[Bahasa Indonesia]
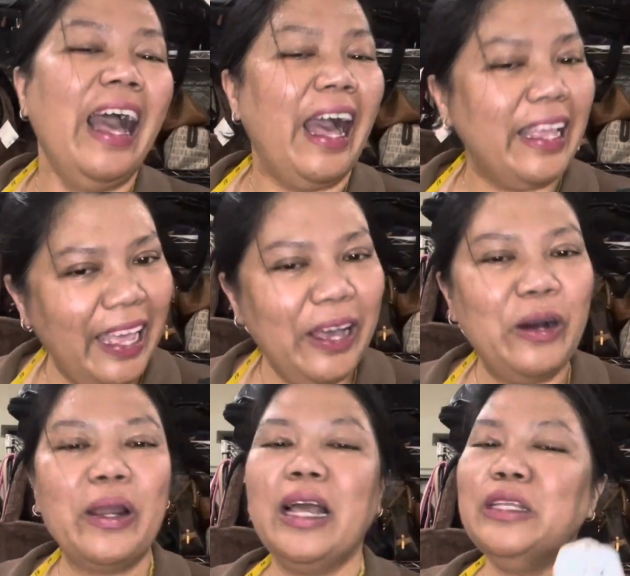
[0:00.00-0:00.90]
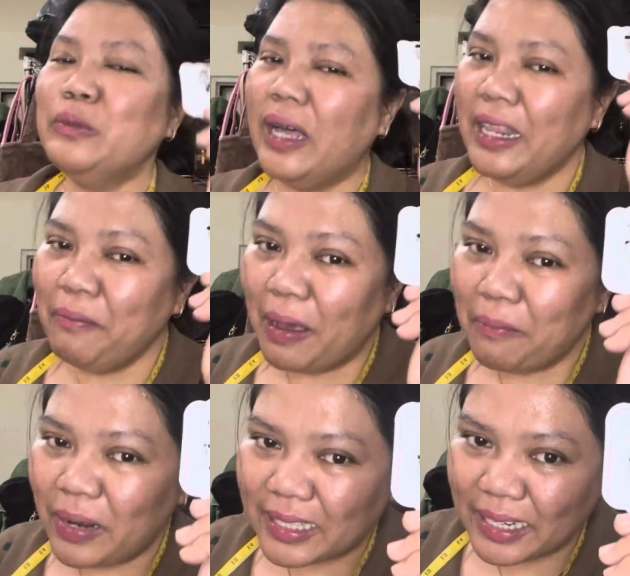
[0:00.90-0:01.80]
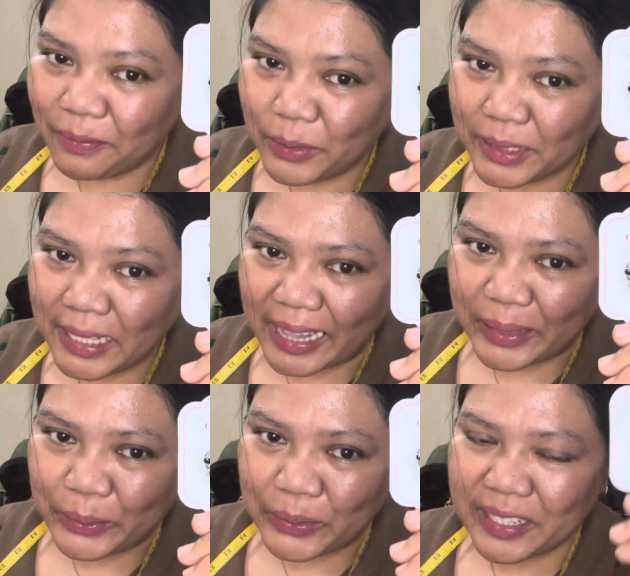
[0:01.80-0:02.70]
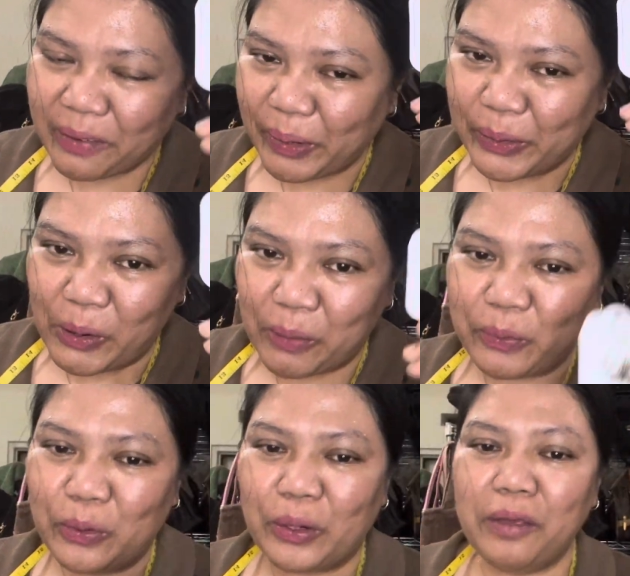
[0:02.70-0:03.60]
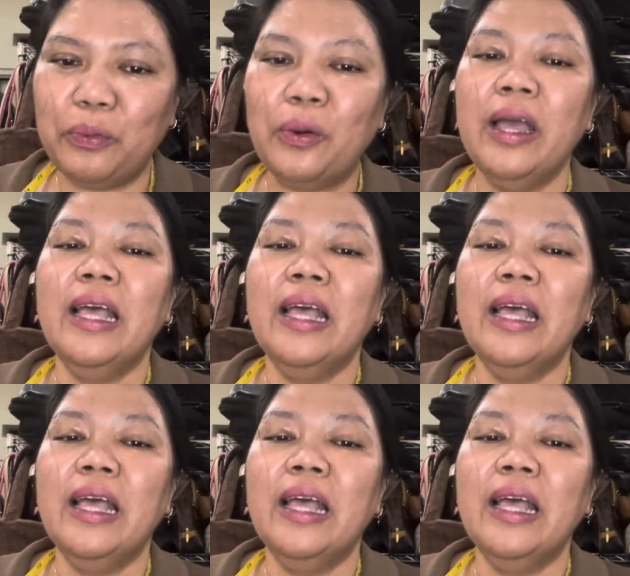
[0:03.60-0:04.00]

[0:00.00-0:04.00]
ayah ya, orang jual 15.000 satu sampai 20.000.